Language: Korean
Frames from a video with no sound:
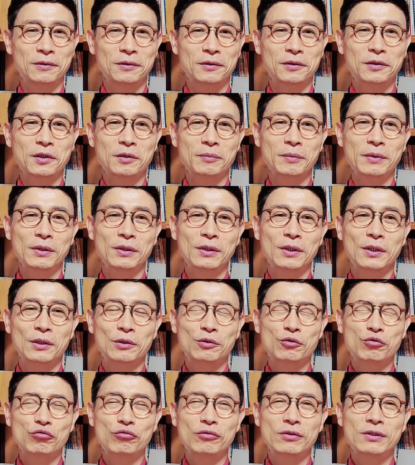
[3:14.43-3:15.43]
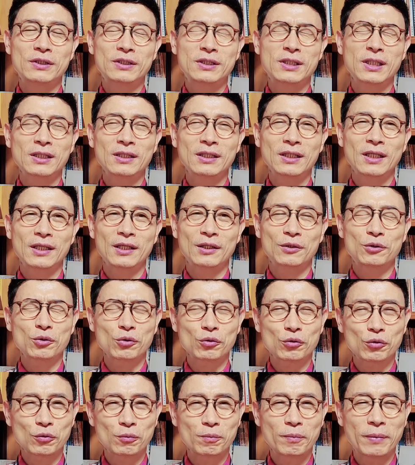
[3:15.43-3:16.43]
그러면 둘째 날에
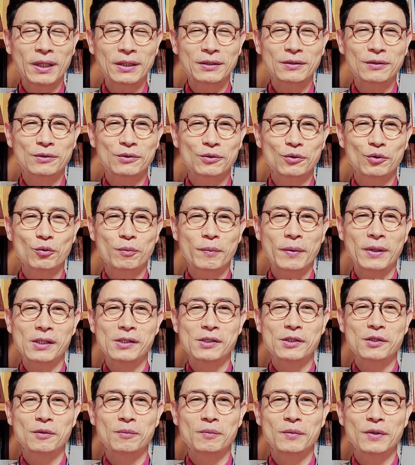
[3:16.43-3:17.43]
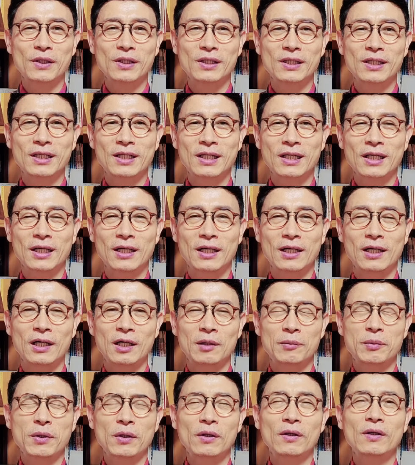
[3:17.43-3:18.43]
조금 빠졌어도 8,000명이니까
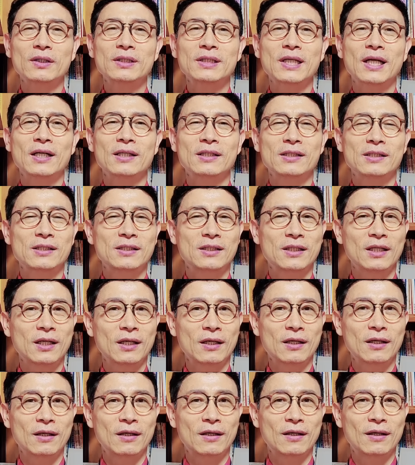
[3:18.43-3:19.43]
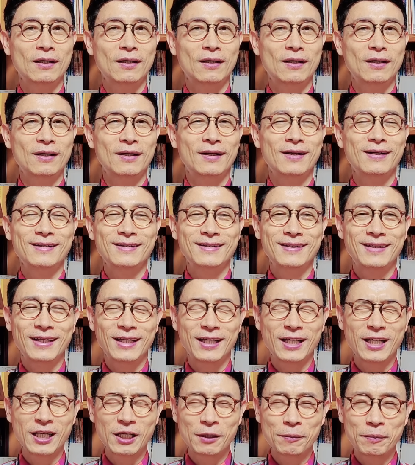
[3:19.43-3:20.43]
평상시에
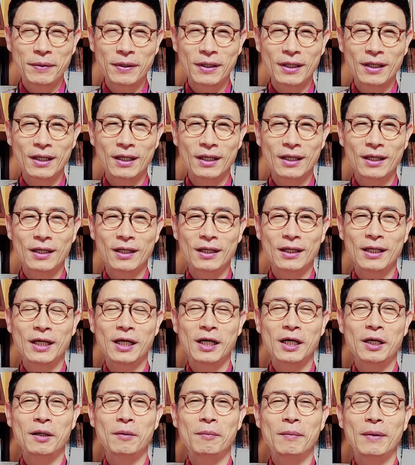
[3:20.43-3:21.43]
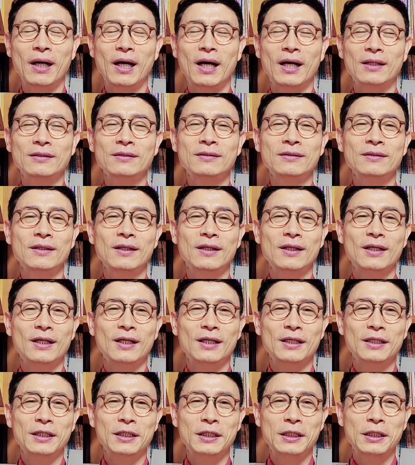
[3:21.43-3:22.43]
4배나 많은
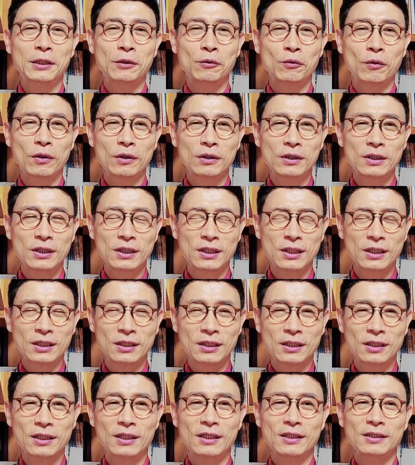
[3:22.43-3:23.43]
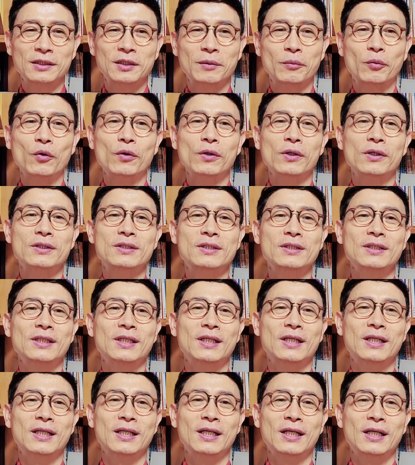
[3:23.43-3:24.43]
인원이
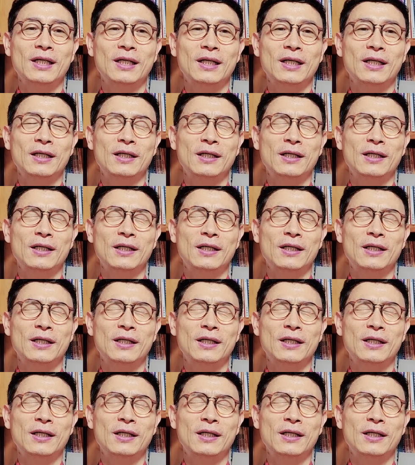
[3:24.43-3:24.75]
모였으니까